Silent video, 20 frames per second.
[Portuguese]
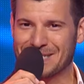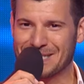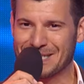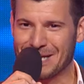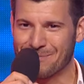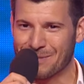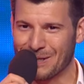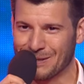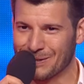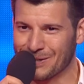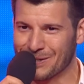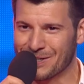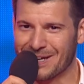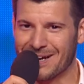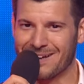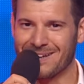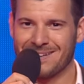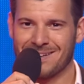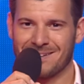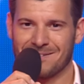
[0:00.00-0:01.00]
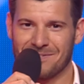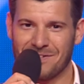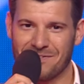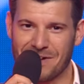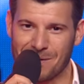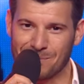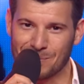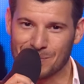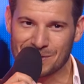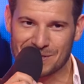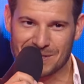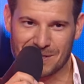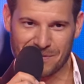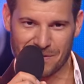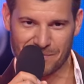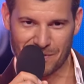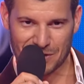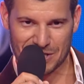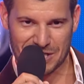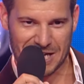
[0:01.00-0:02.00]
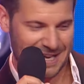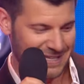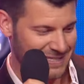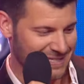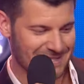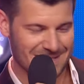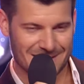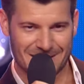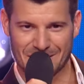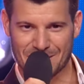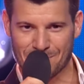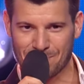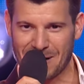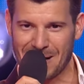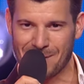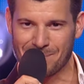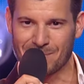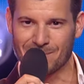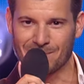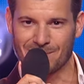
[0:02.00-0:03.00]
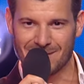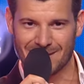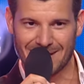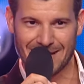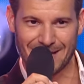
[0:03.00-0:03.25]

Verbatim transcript: não é assim tão maluca. Viva a música, viva o jazz. Este prémio